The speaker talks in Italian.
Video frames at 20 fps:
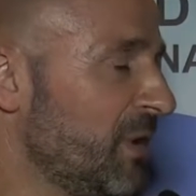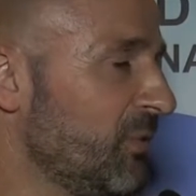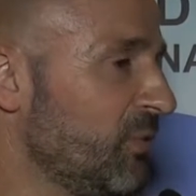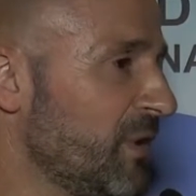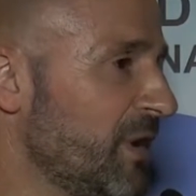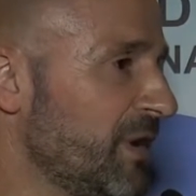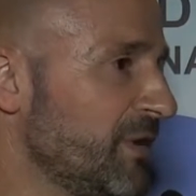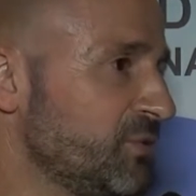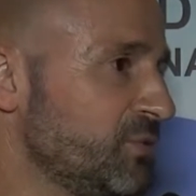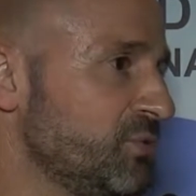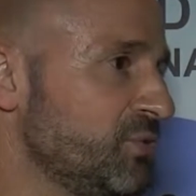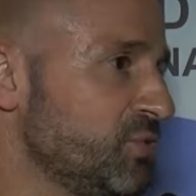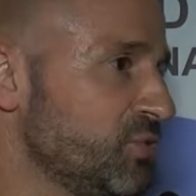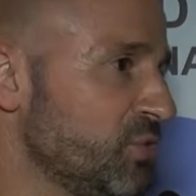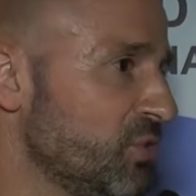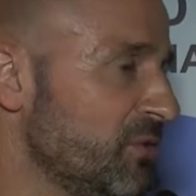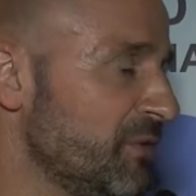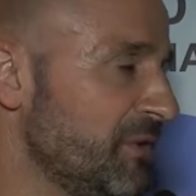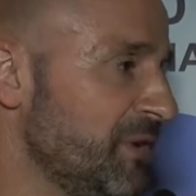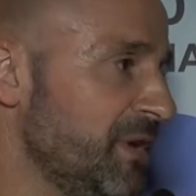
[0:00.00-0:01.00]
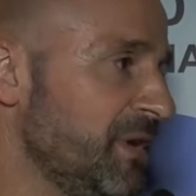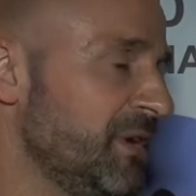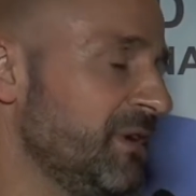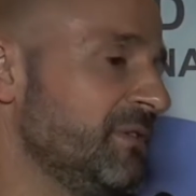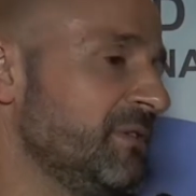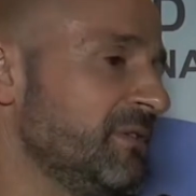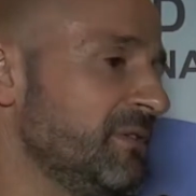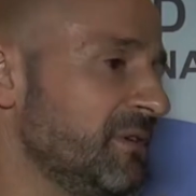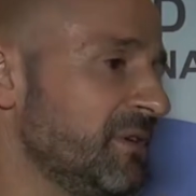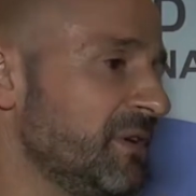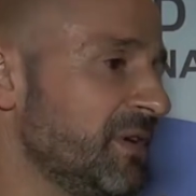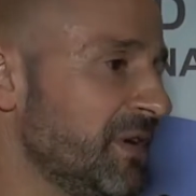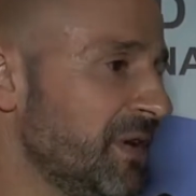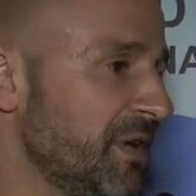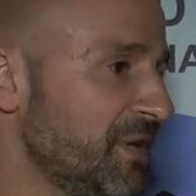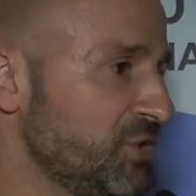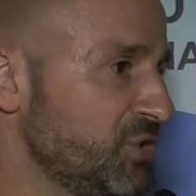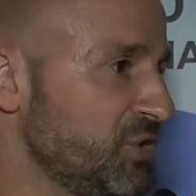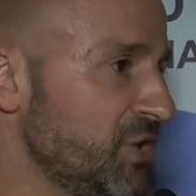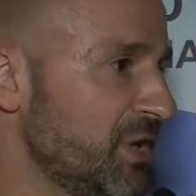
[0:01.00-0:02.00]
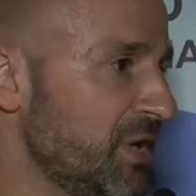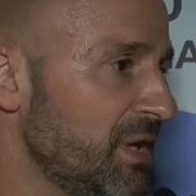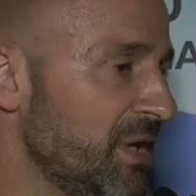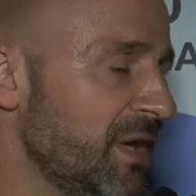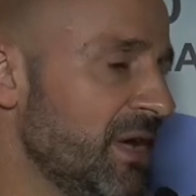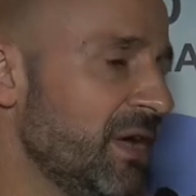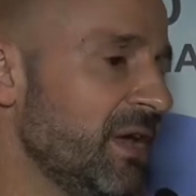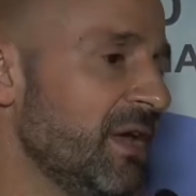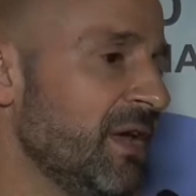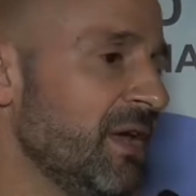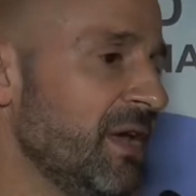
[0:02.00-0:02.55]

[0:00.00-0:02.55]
lavorare sui giovani, eh, crescerli,